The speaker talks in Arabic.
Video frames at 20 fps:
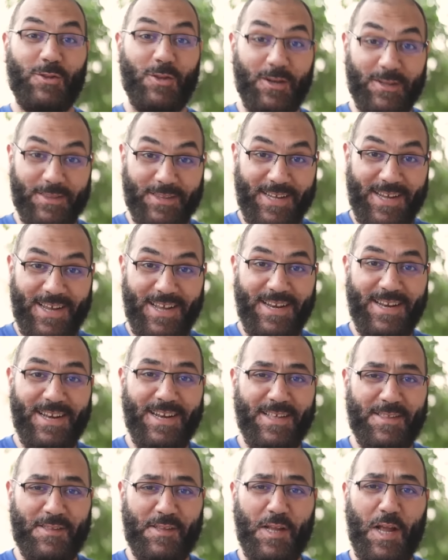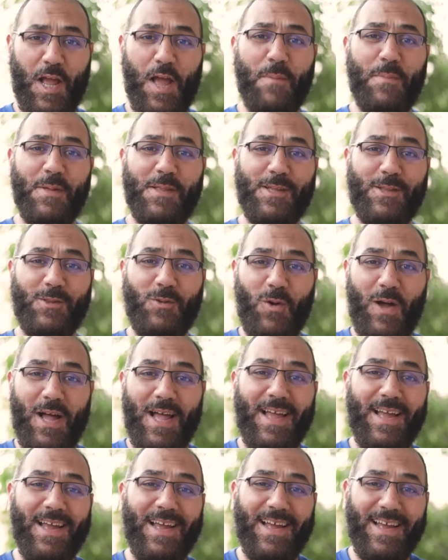شرطين لاستجابة
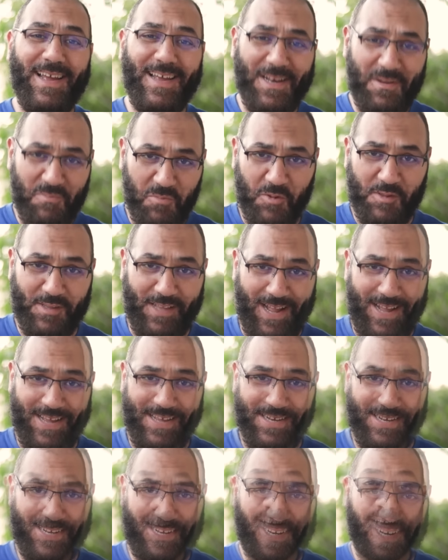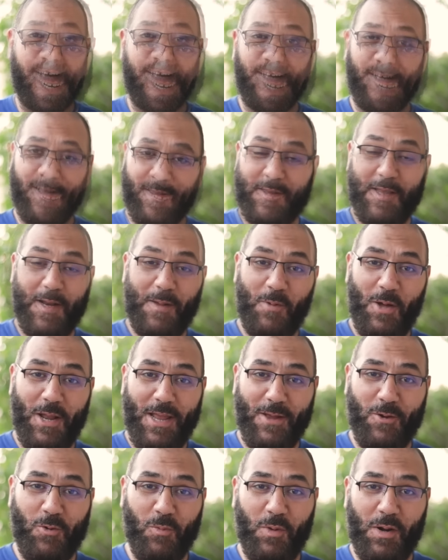الدعاء المستحيل السلام
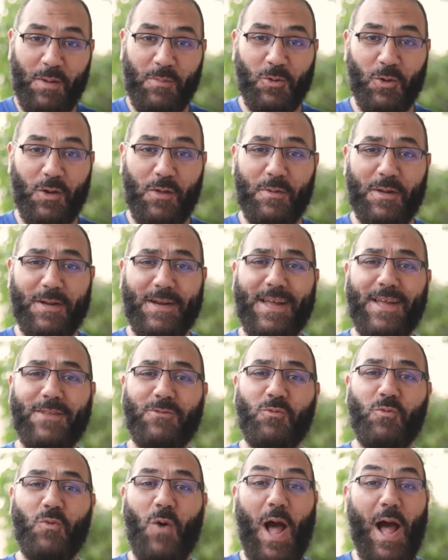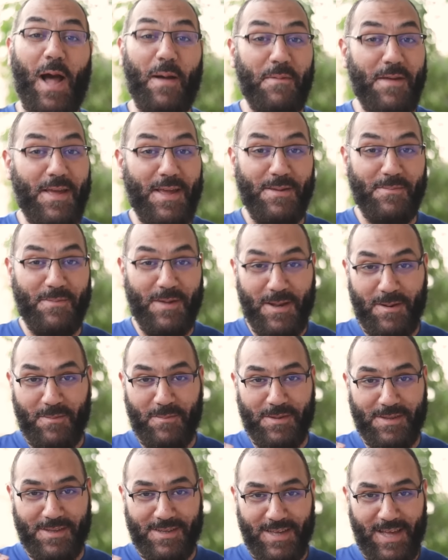عليكم ورحمة الله وبركاته حبايب
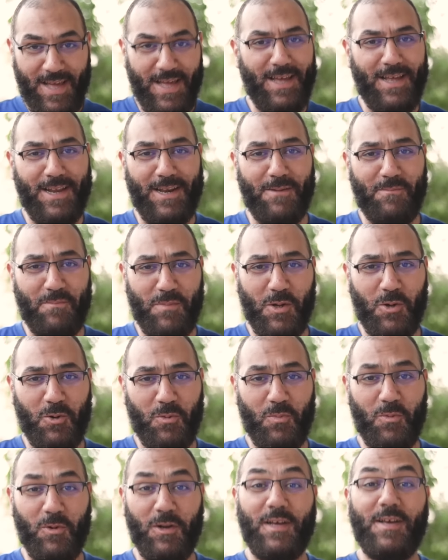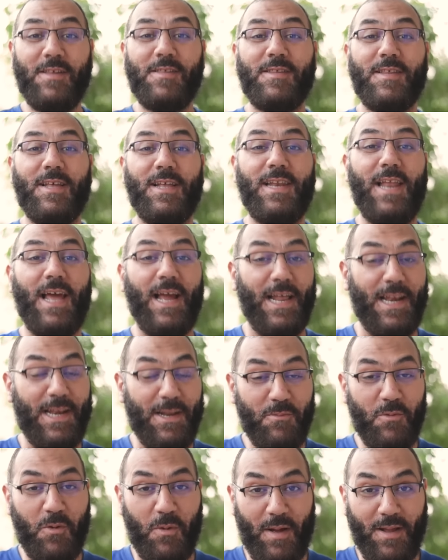قلبي أهلا بكم والقصة اللي
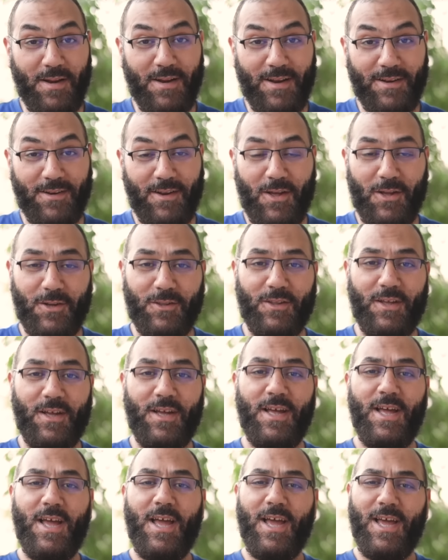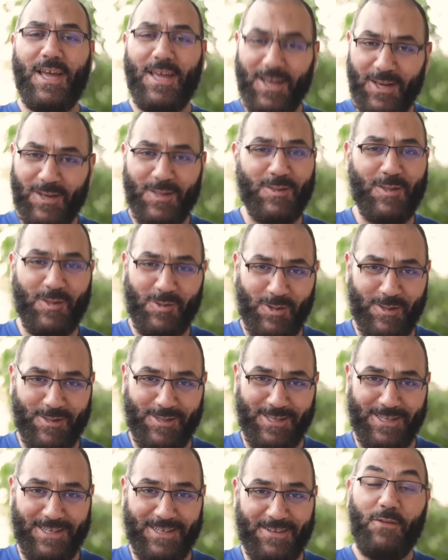هكلمكم عنها النهاردة هي قصة
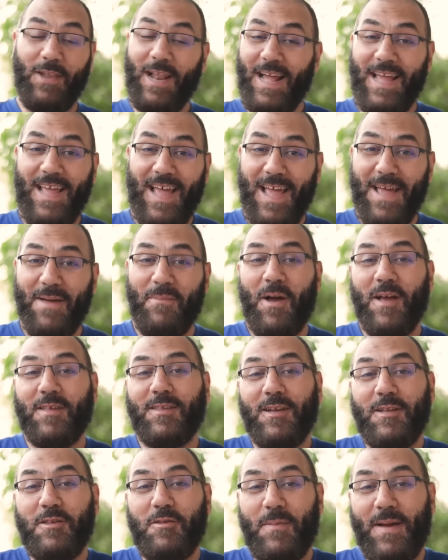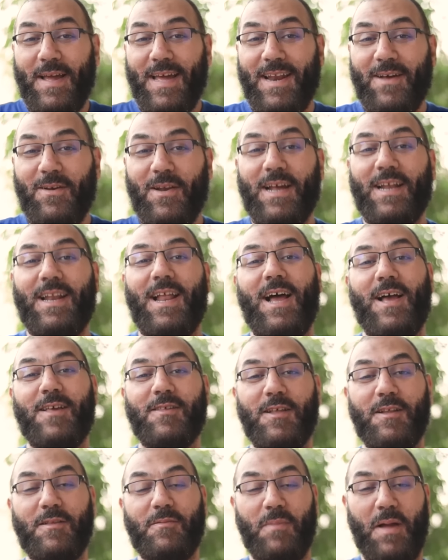شخصية في الحقيقة هي ما حصلتش معايا أنا ولكنها
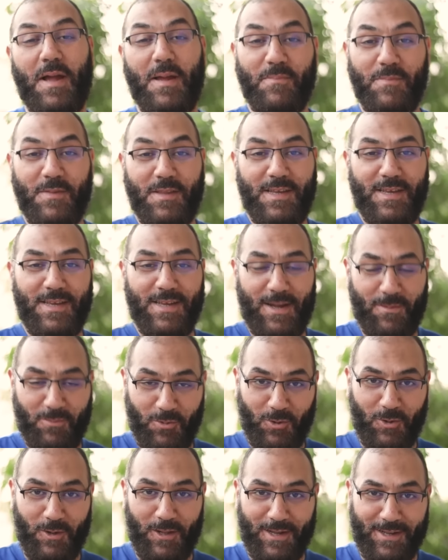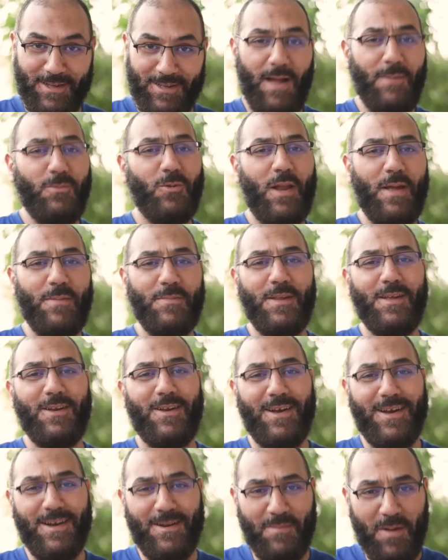حصلت مع ابني عبد الله عبد الله ابني
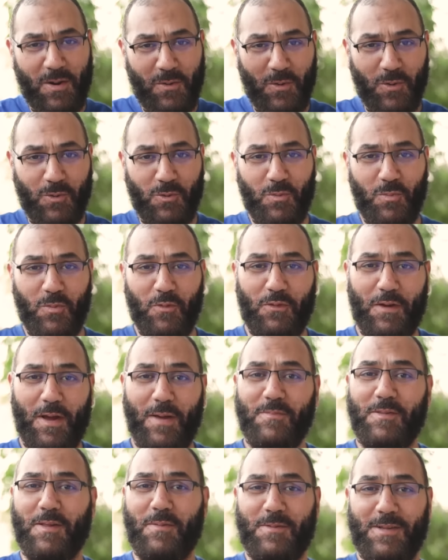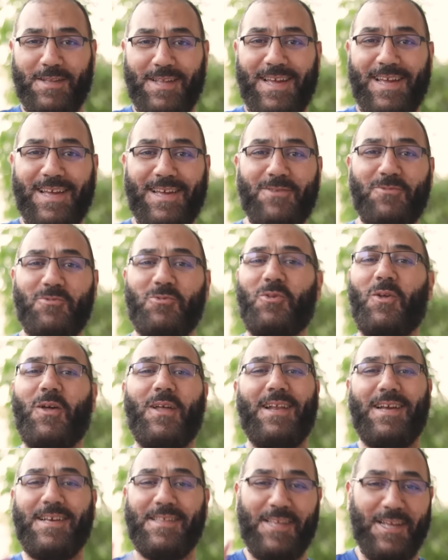راجل ماله هدومه في خمسة ابتدائي
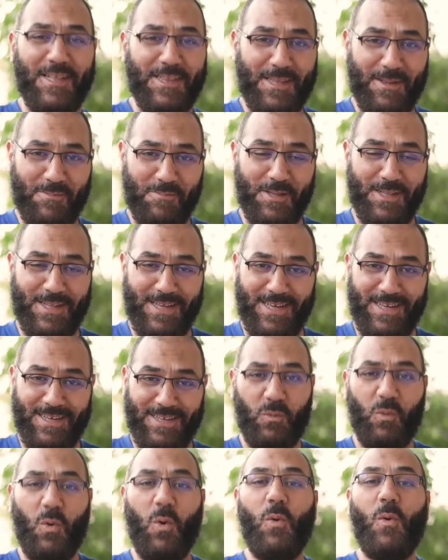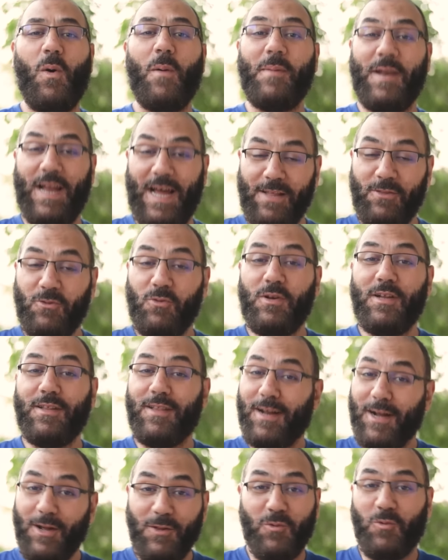وطالع ستة ابتدائي وهو من عادته إن
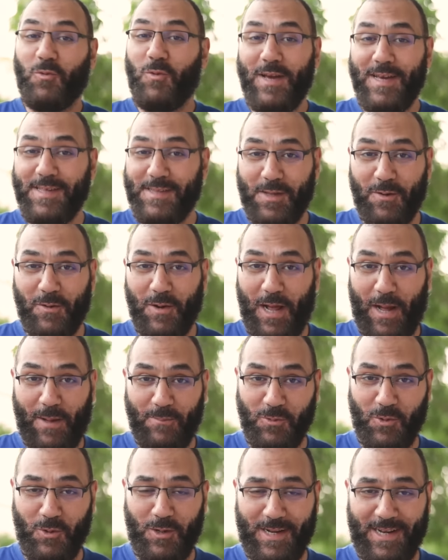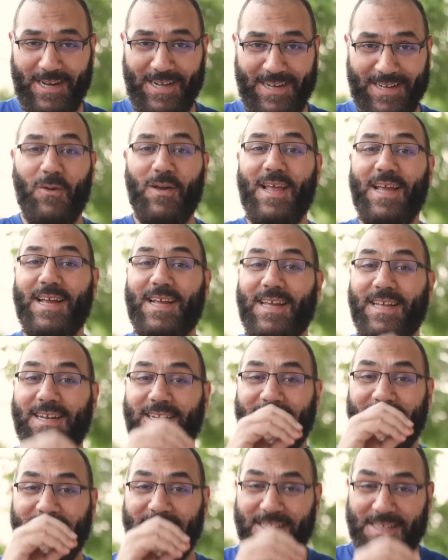درجاته كويسة والحمد لله
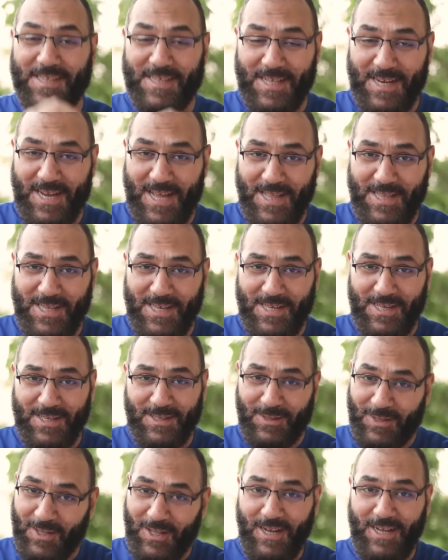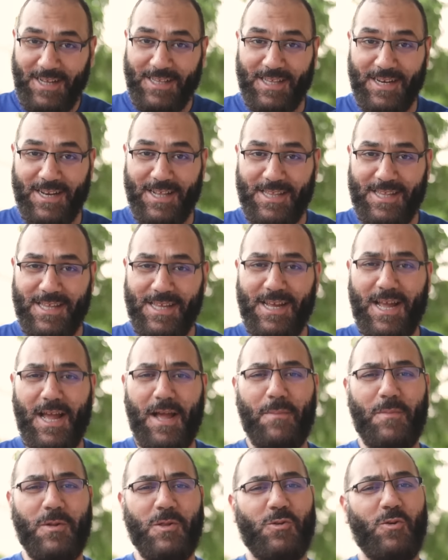ولكن السنة دي طلعت
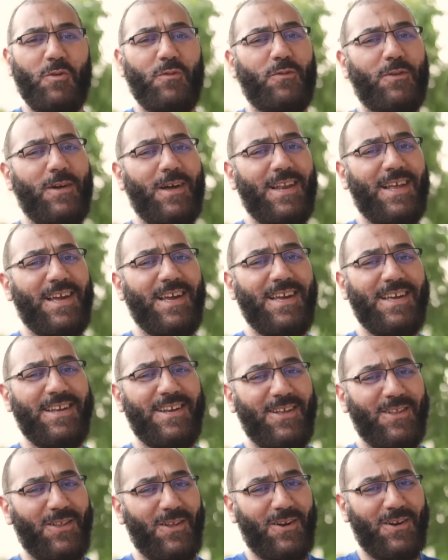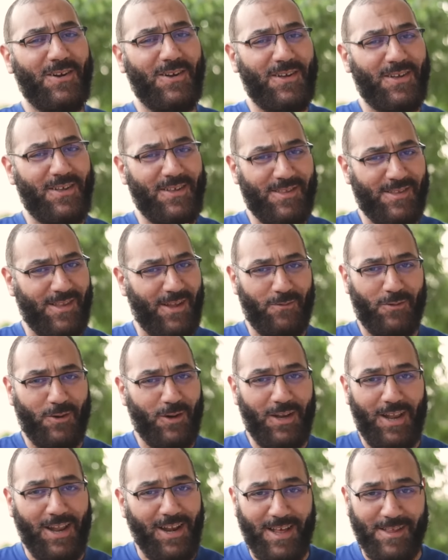النتيجة بنشوفها لقينا درجة استغفر
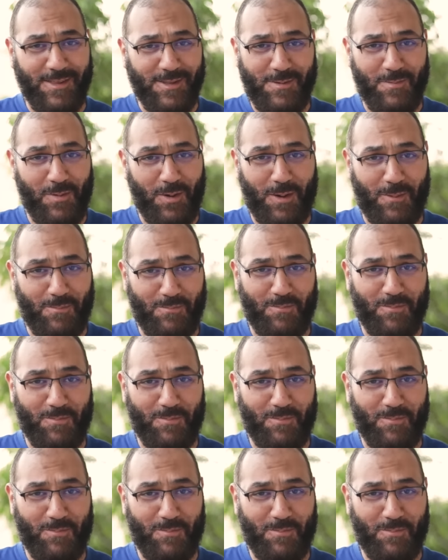الله العظيم يا رب